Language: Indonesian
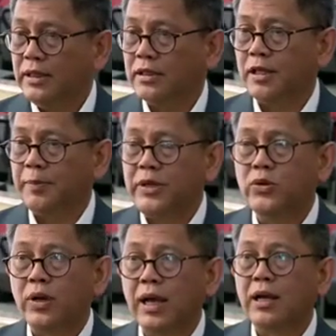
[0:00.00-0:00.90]
Tetapi
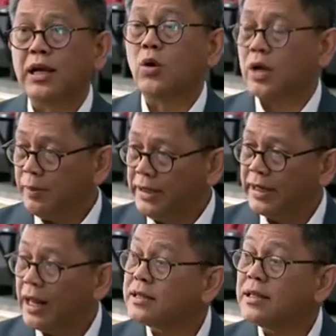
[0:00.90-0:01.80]
juga kalau kami
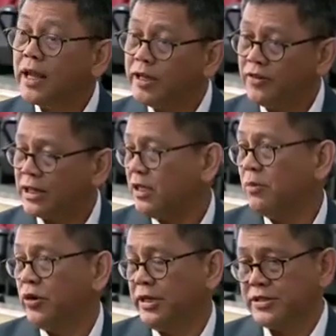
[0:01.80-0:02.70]
adalah selain fakta
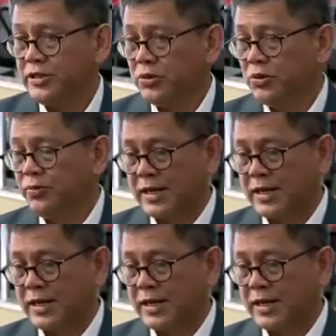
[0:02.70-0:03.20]
politis itu,